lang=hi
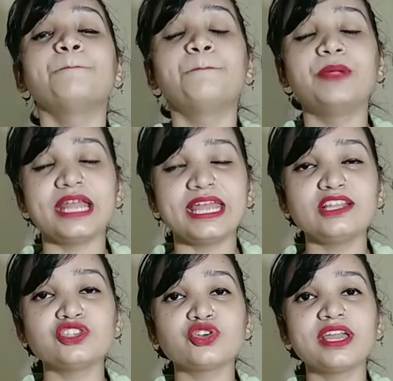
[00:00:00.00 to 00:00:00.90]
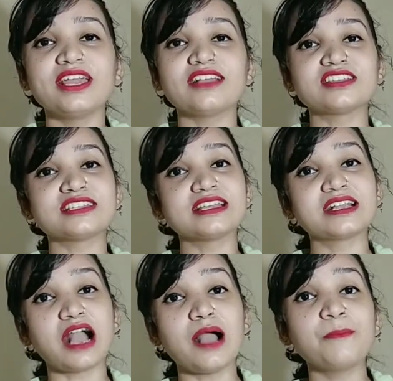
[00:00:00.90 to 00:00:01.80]
ब्रेन जो है अच्छे से
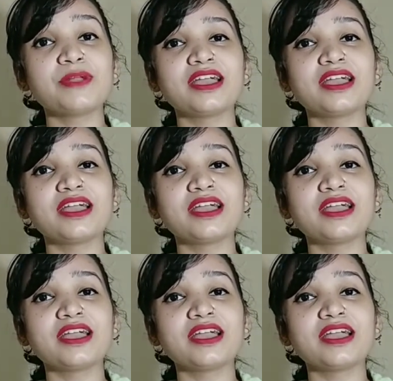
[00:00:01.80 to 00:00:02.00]
काम